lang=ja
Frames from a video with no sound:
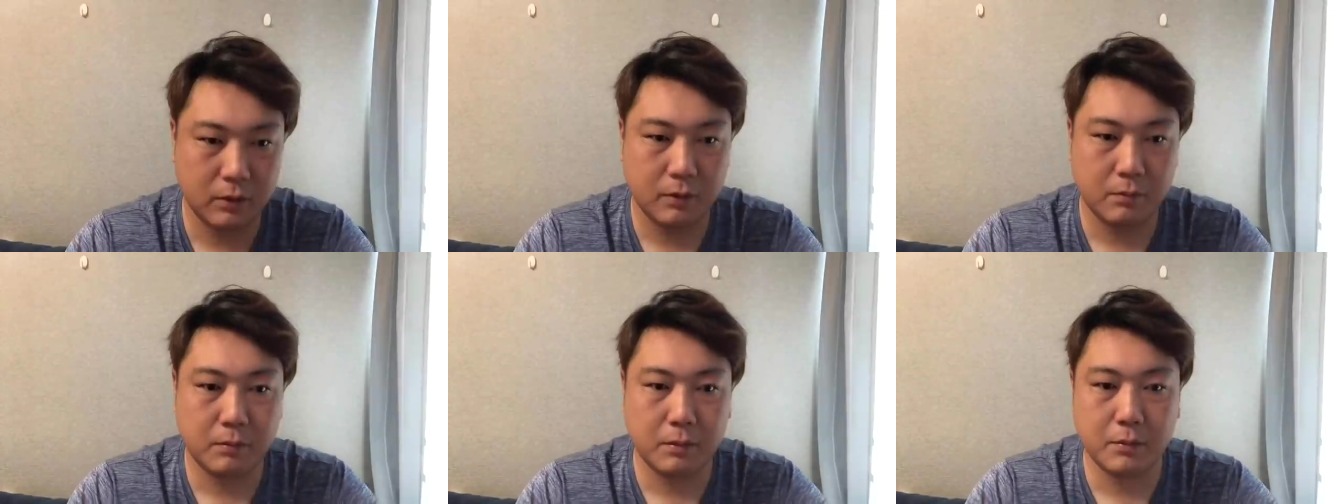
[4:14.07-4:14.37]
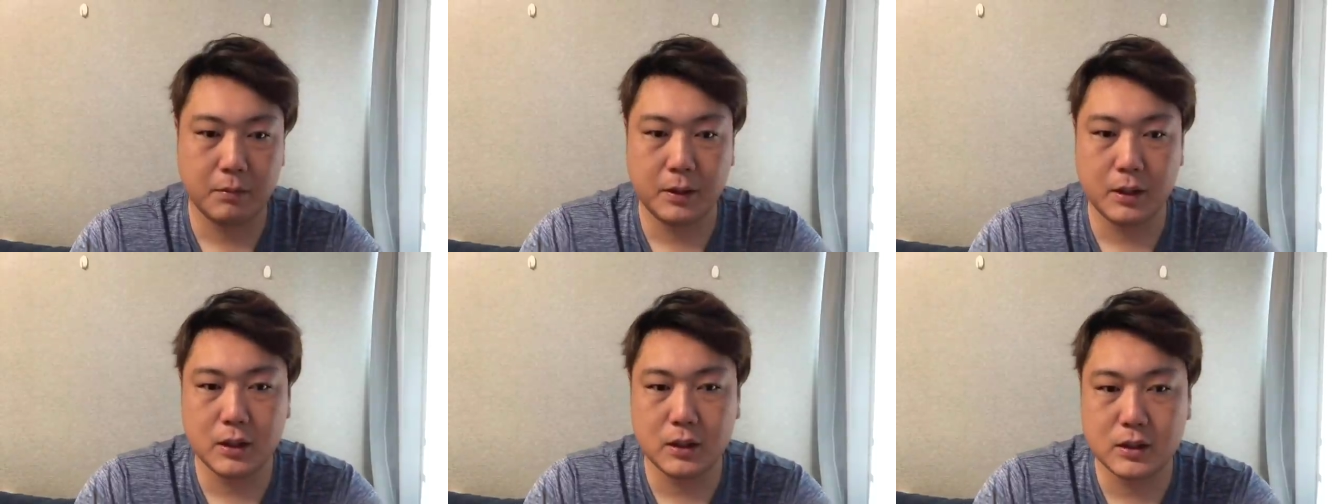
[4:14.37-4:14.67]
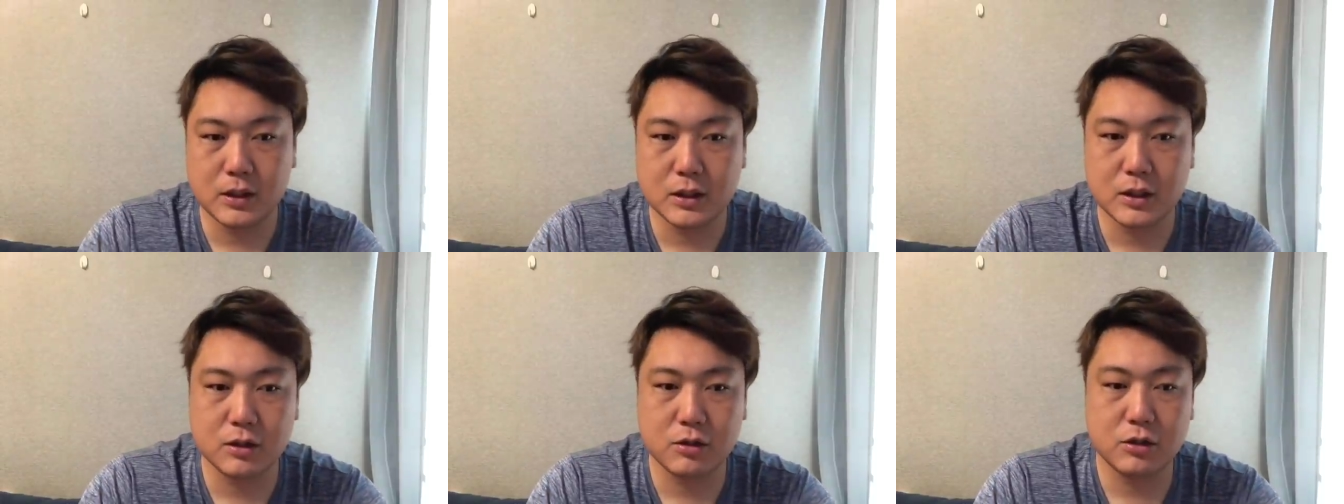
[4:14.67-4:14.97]
まあみんな
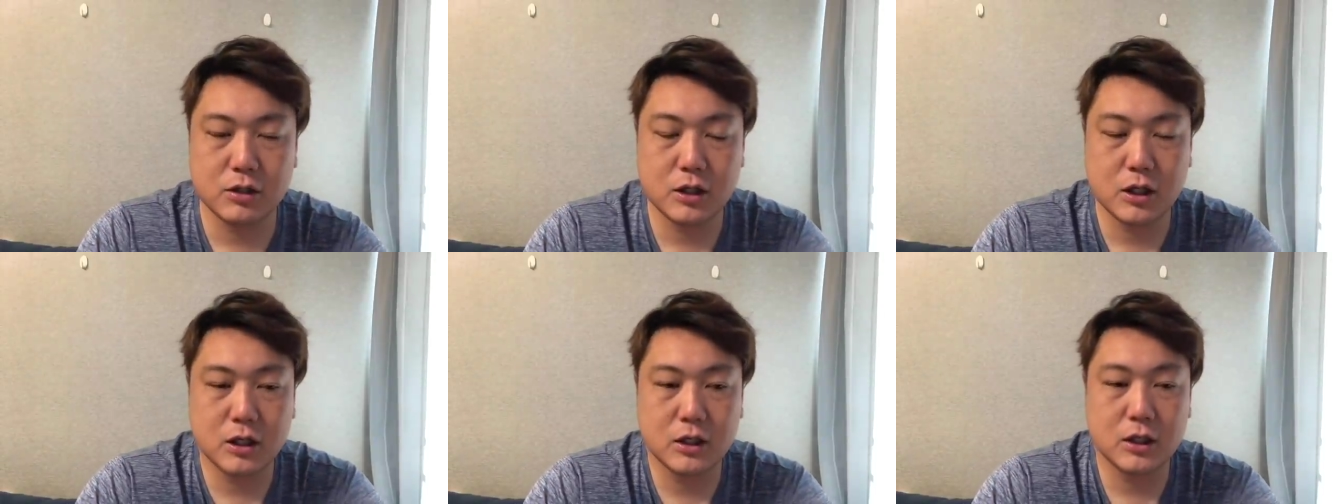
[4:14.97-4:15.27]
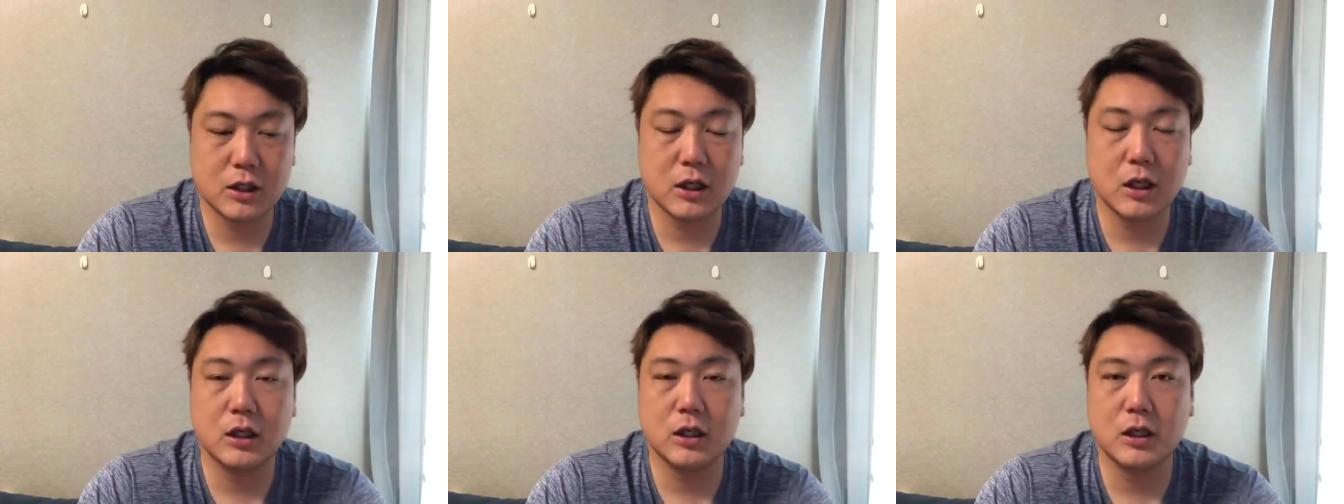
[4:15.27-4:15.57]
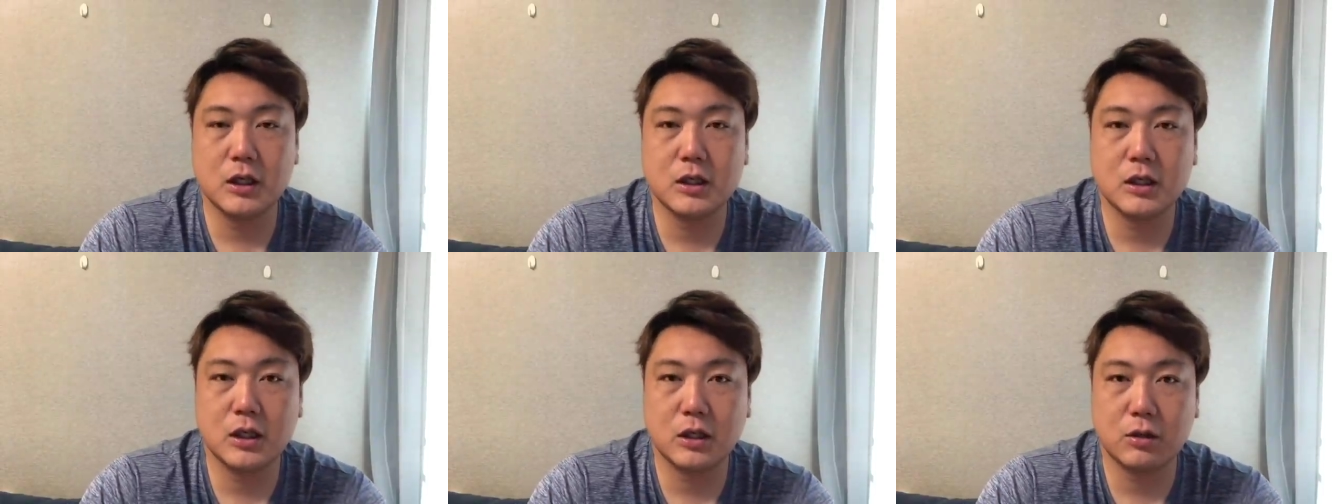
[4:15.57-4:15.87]
自粛したりしてたん
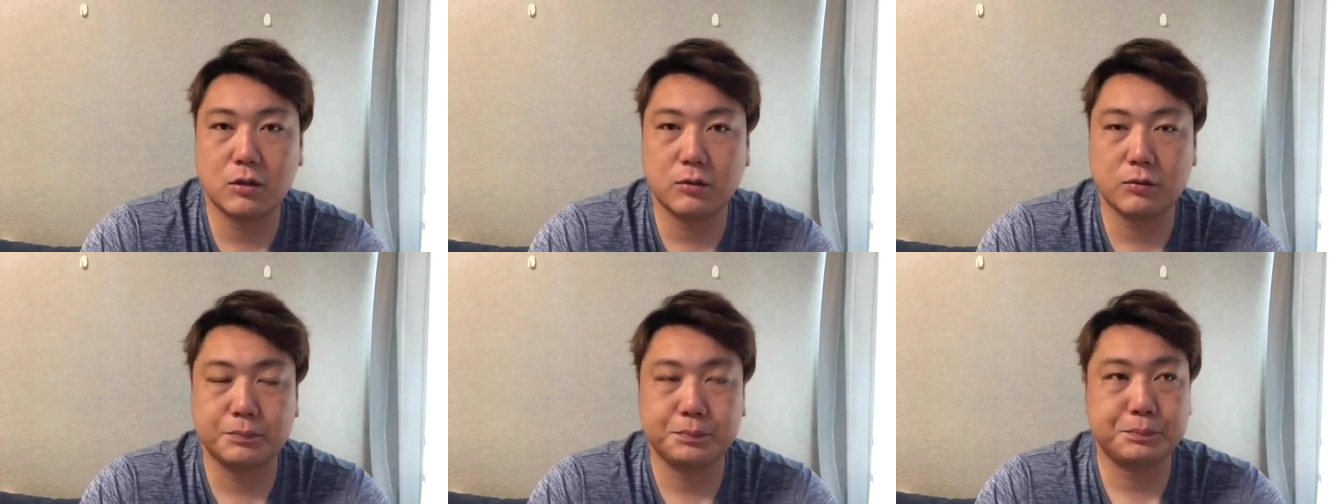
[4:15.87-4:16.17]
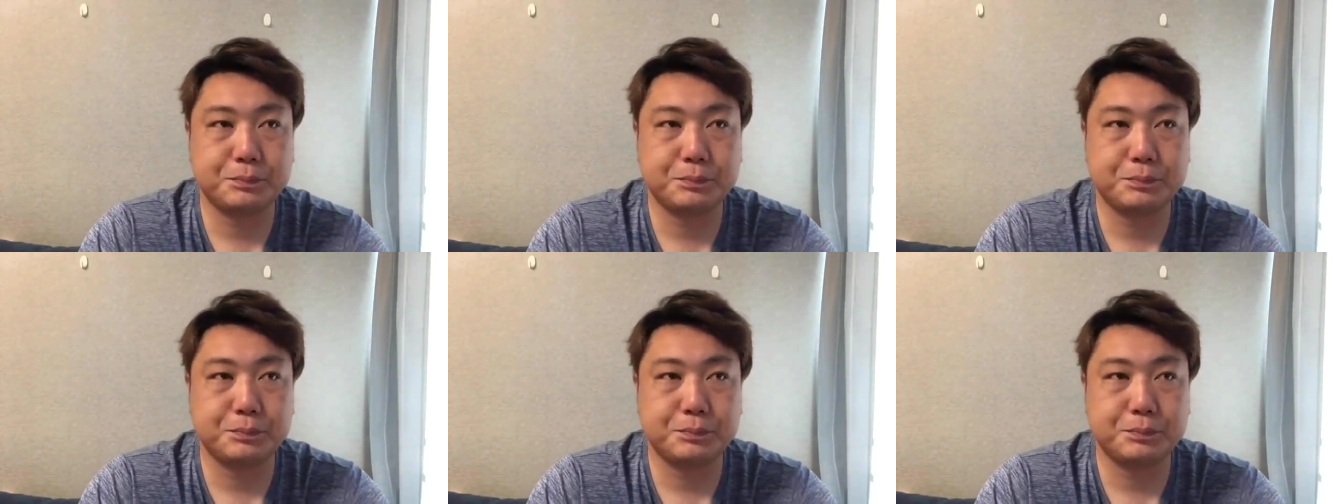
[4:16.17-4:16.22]
ですけど、